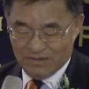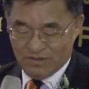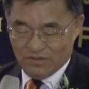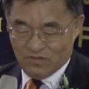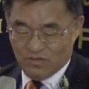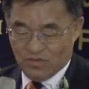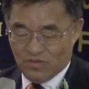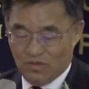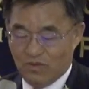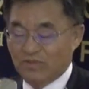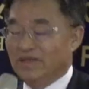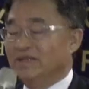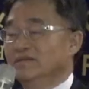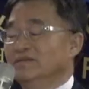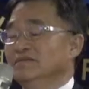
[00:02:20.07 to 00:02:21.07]
总监
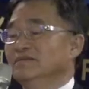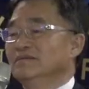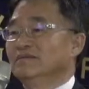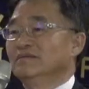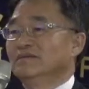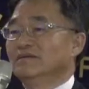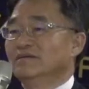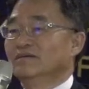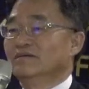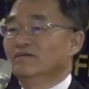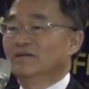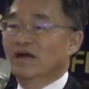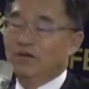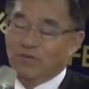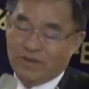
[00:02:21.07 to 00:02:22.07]
张光雄、
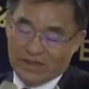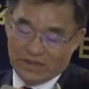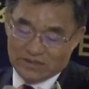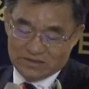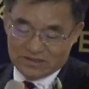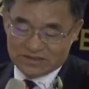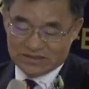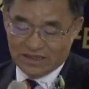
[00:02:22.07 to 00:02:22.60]
韩国东光